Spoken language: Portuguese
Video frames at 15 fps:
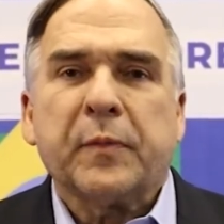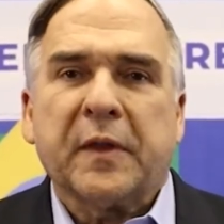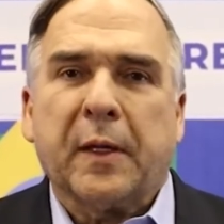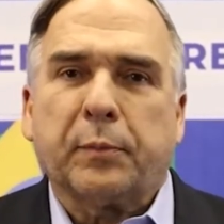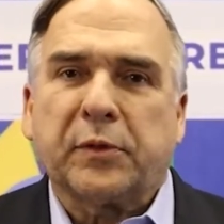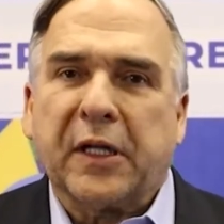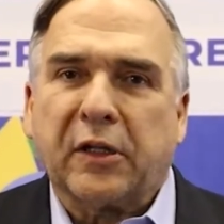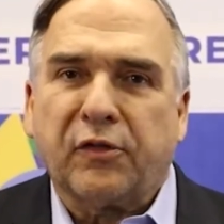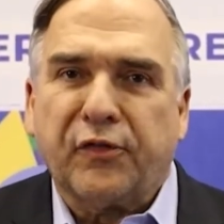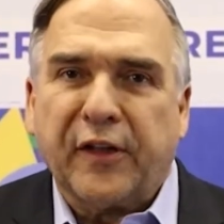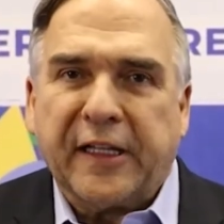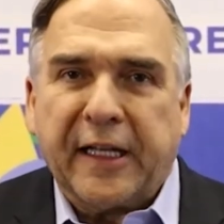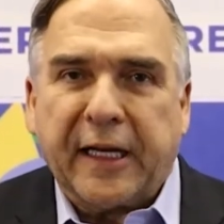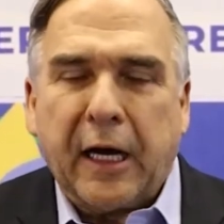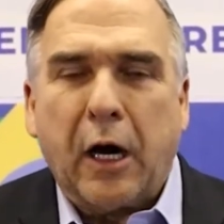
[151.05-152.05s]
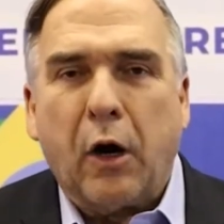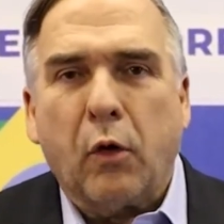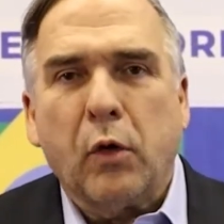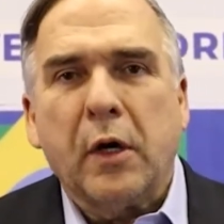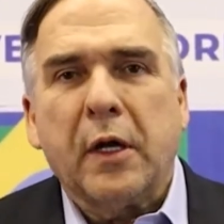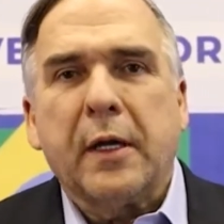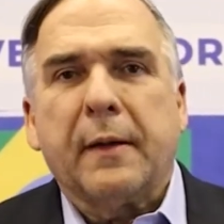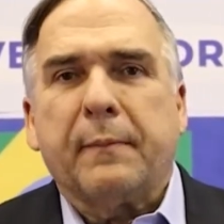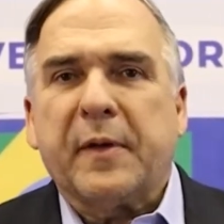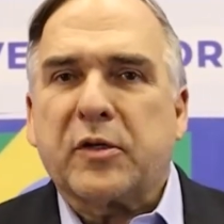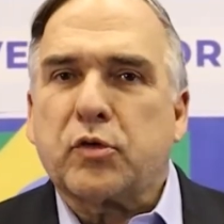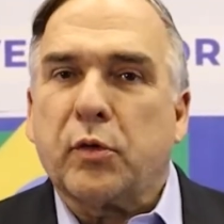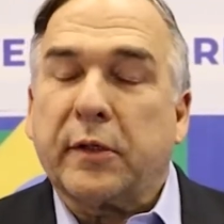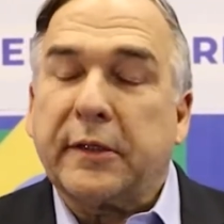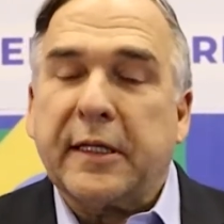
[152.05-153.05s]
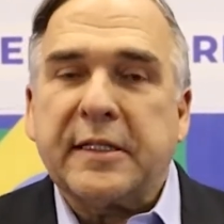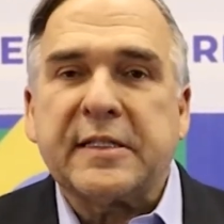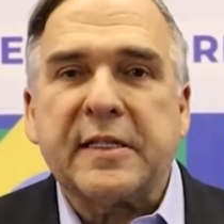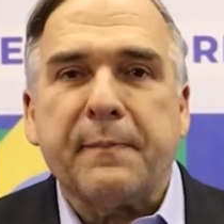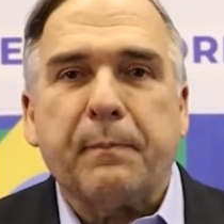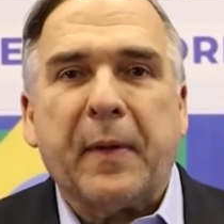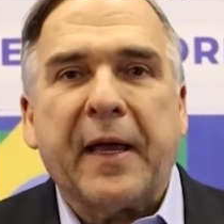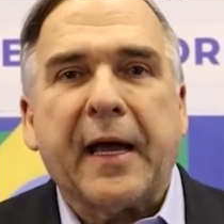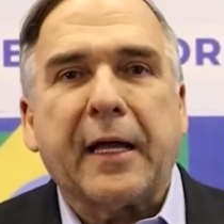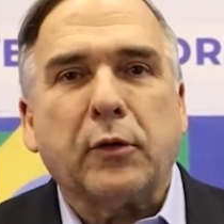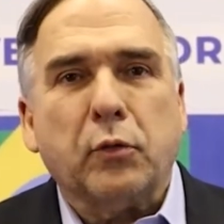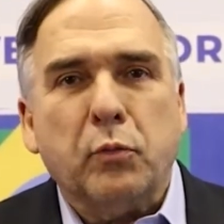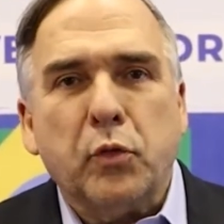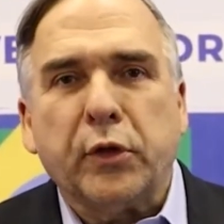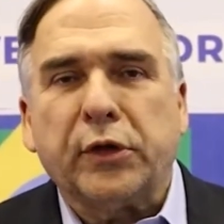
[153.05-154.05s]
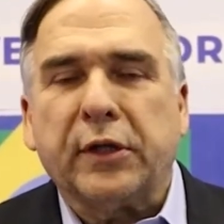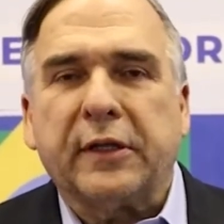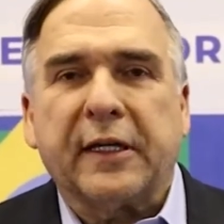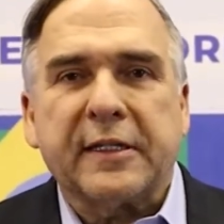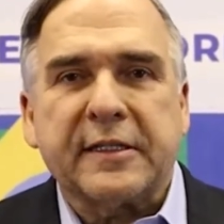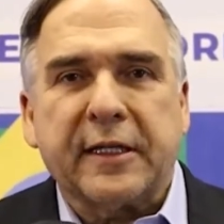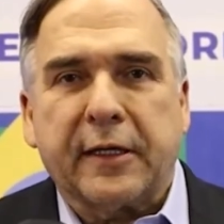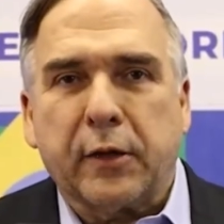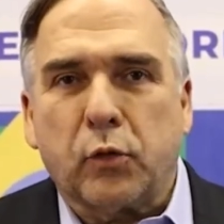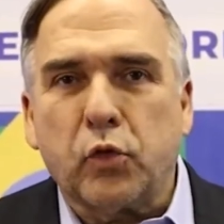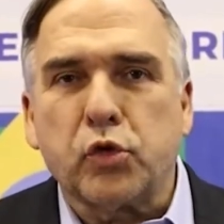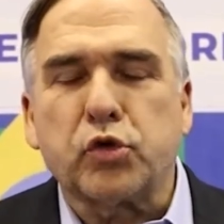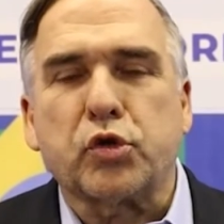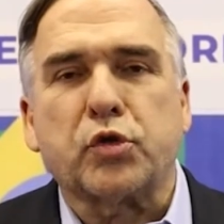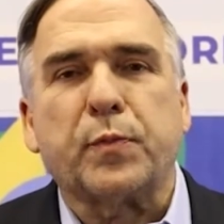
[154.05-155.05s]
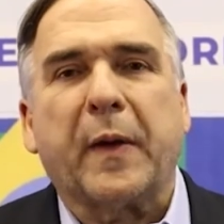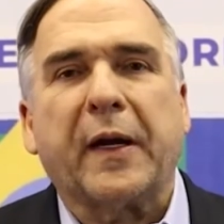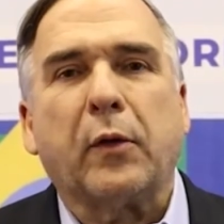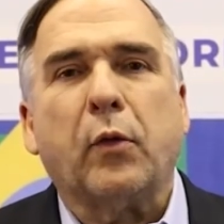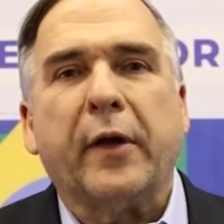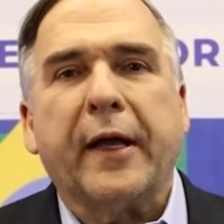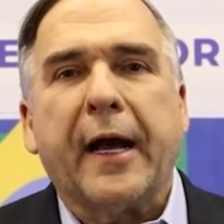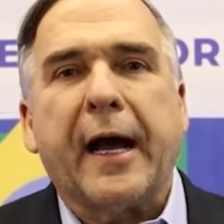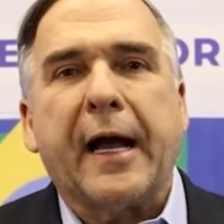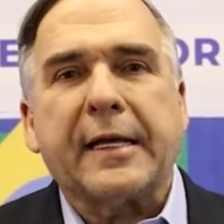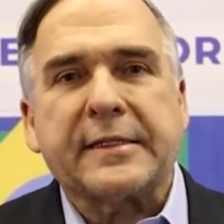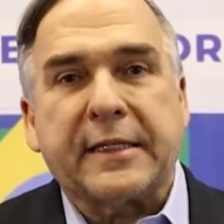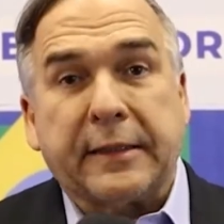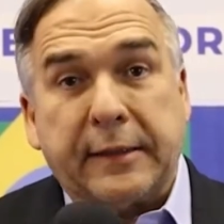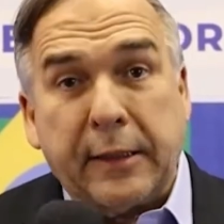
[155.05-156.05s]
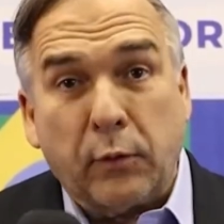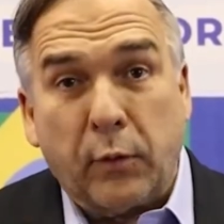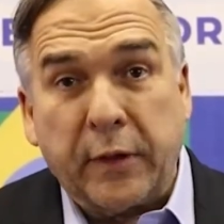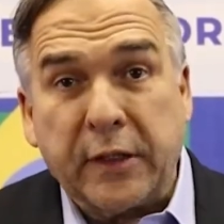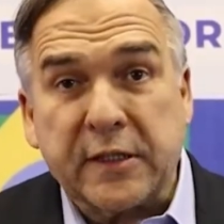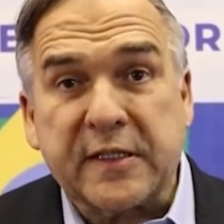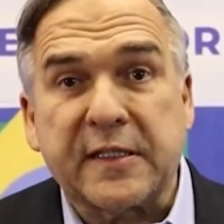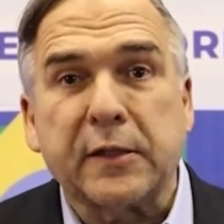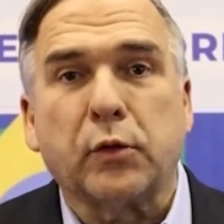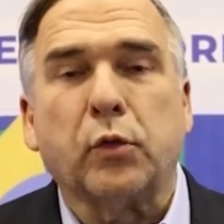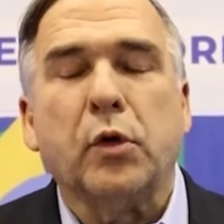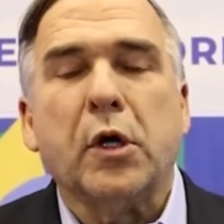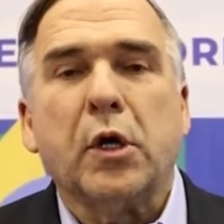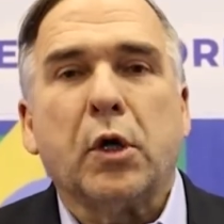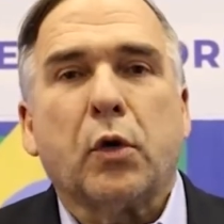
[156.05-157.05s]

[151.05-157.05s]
deputado federal, pessoa que tem se empenhado muito em trazer recursos para Goiás, que tem conhecido